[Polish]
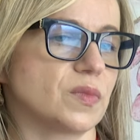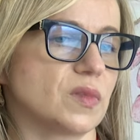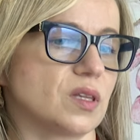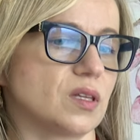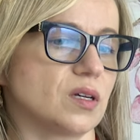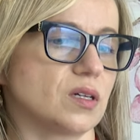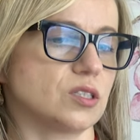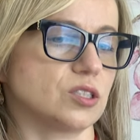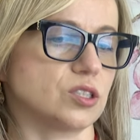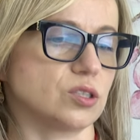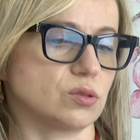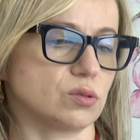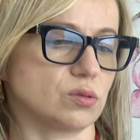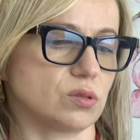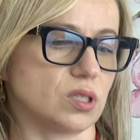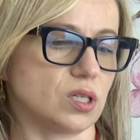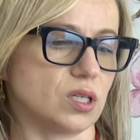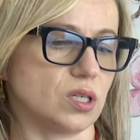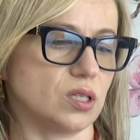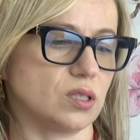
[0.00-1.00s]
Także
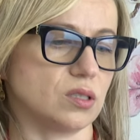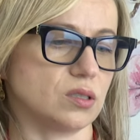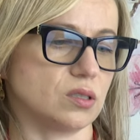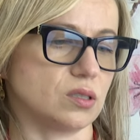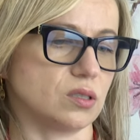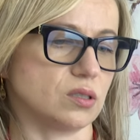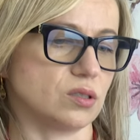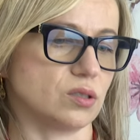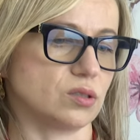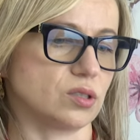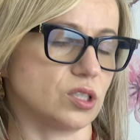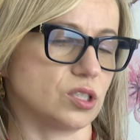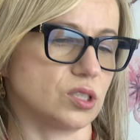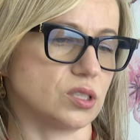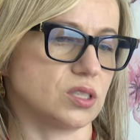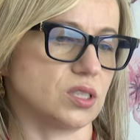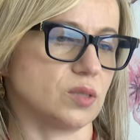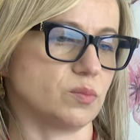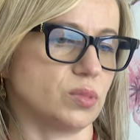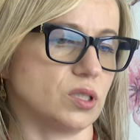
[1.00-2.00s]
tutaj y, to też
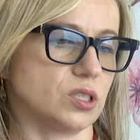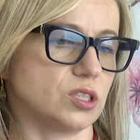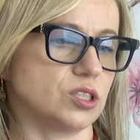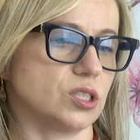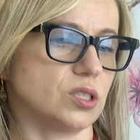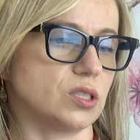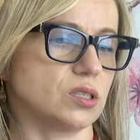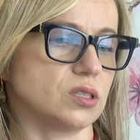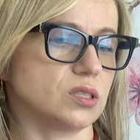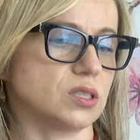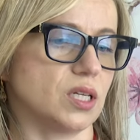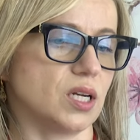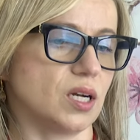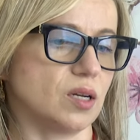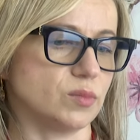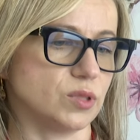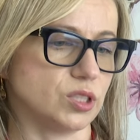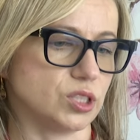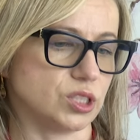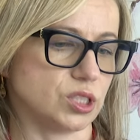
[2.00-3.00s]
jest zaplecze.
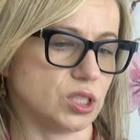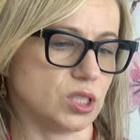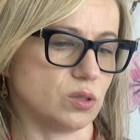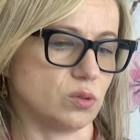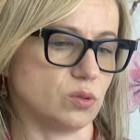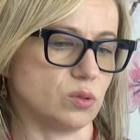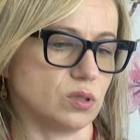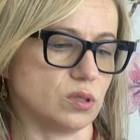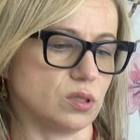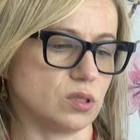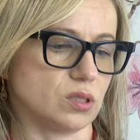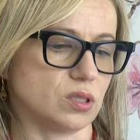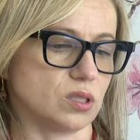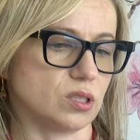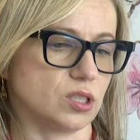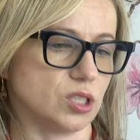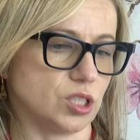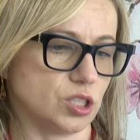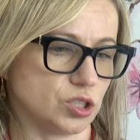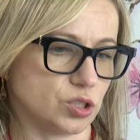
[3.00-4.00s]
Staramy się
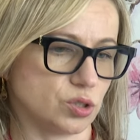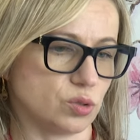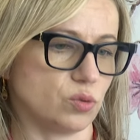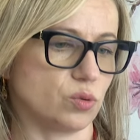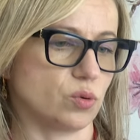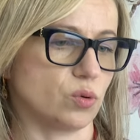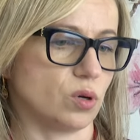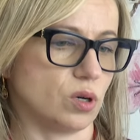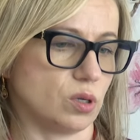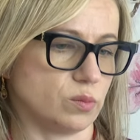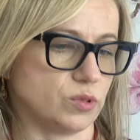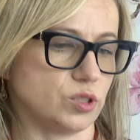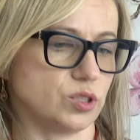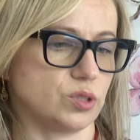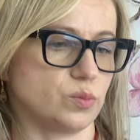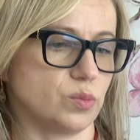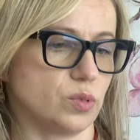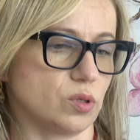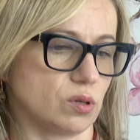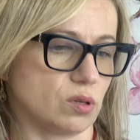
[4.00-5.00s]
y, też
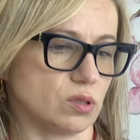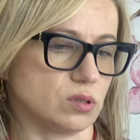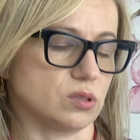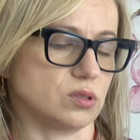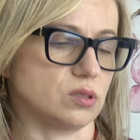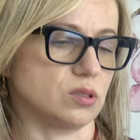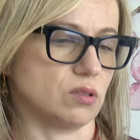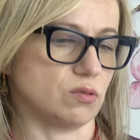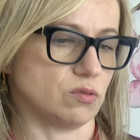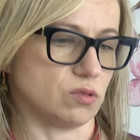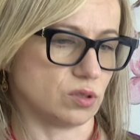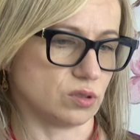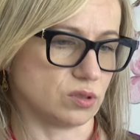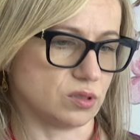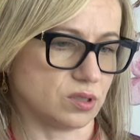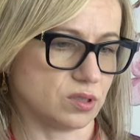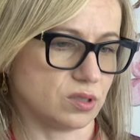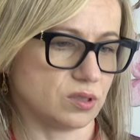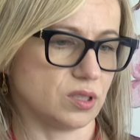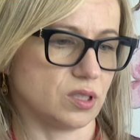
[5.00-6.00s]
uruchomić porody do
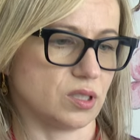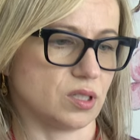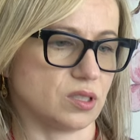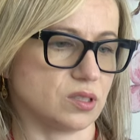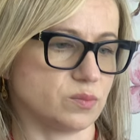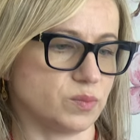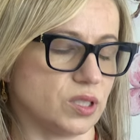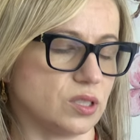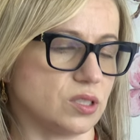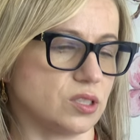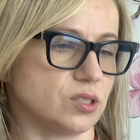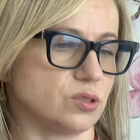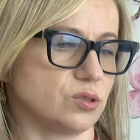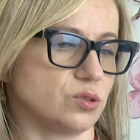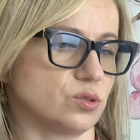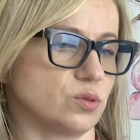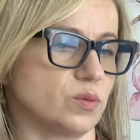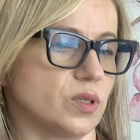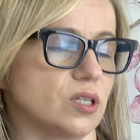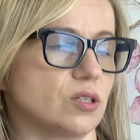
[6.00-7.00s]
wody. Teraz będzie
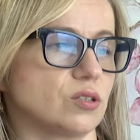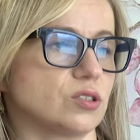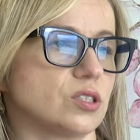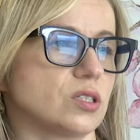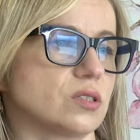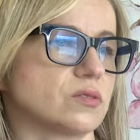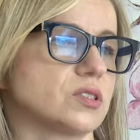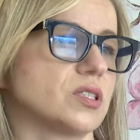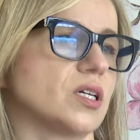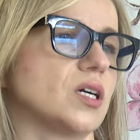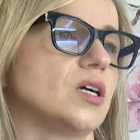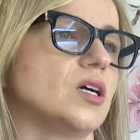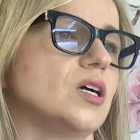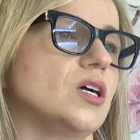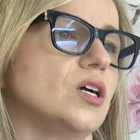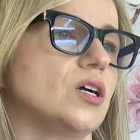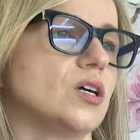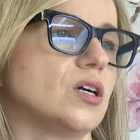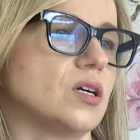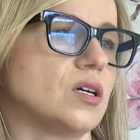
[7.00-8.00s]
7 czerwca
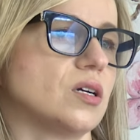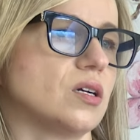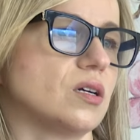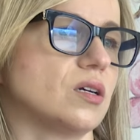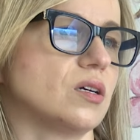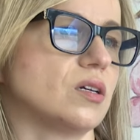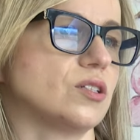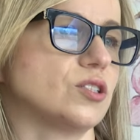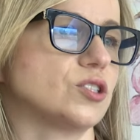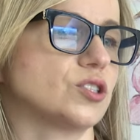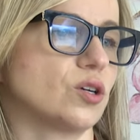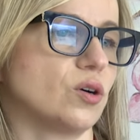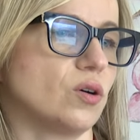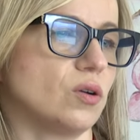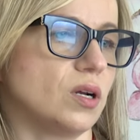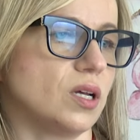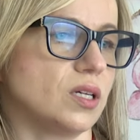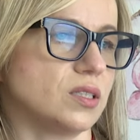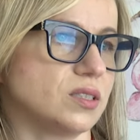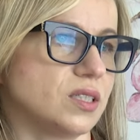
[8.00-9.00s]
e,
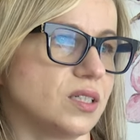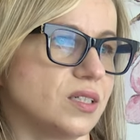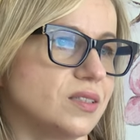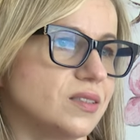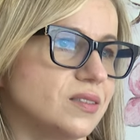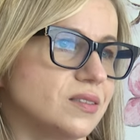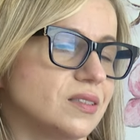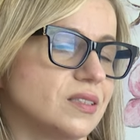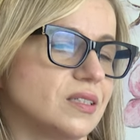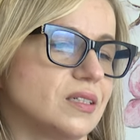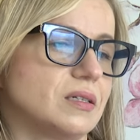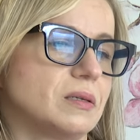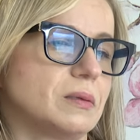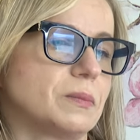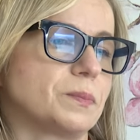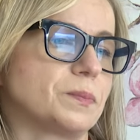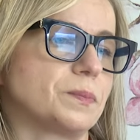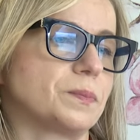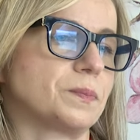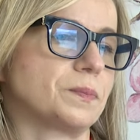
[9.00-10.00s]
szkolenie.
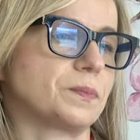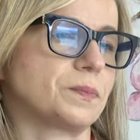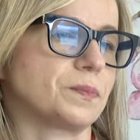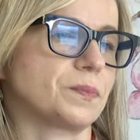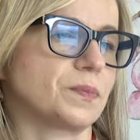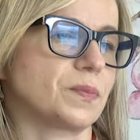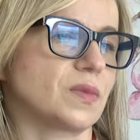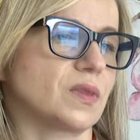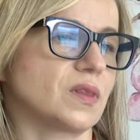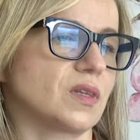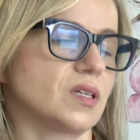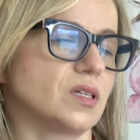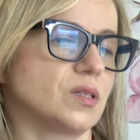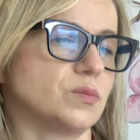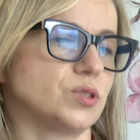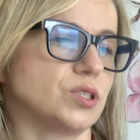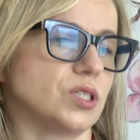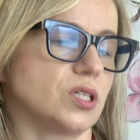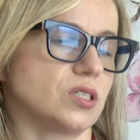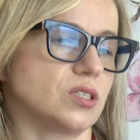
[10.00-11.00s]

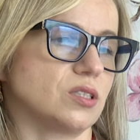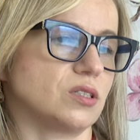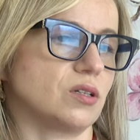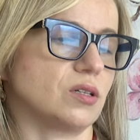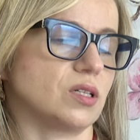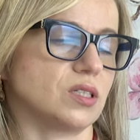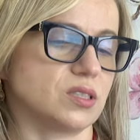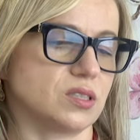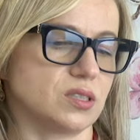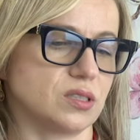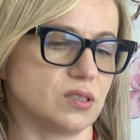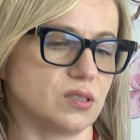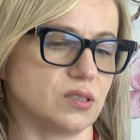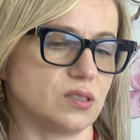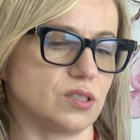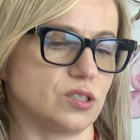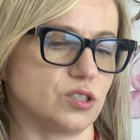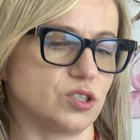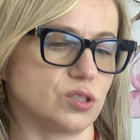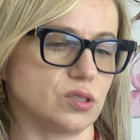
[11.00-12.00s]
Mm, przyjedzie do nas
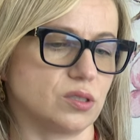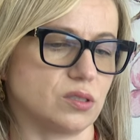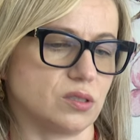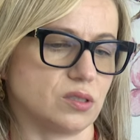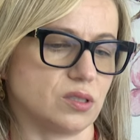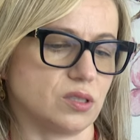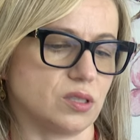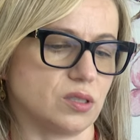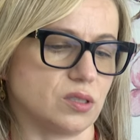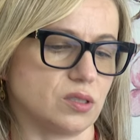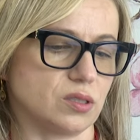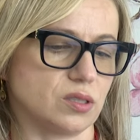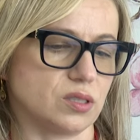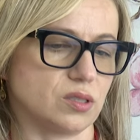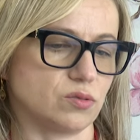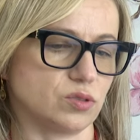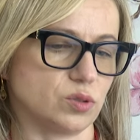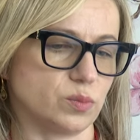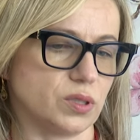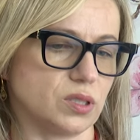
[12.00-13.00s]
e, też
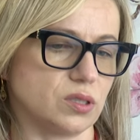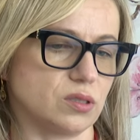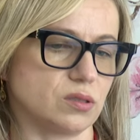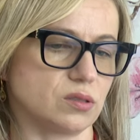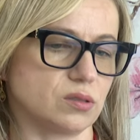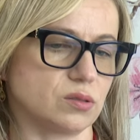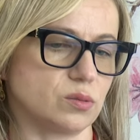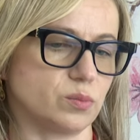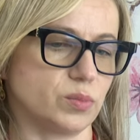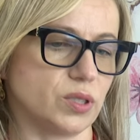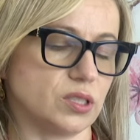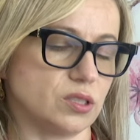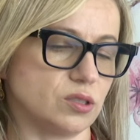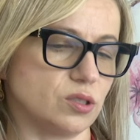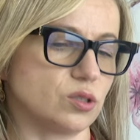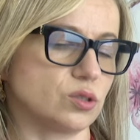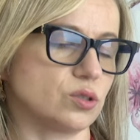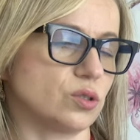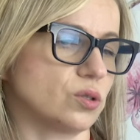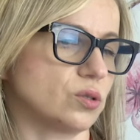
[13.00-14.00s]
e, pani, pani
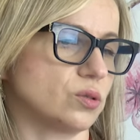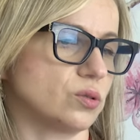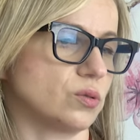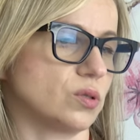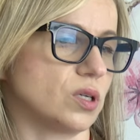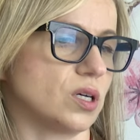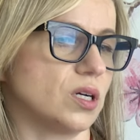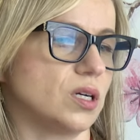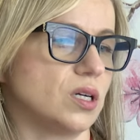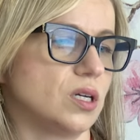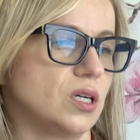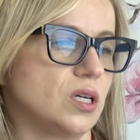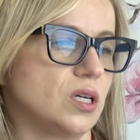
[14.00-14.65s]
doktor, która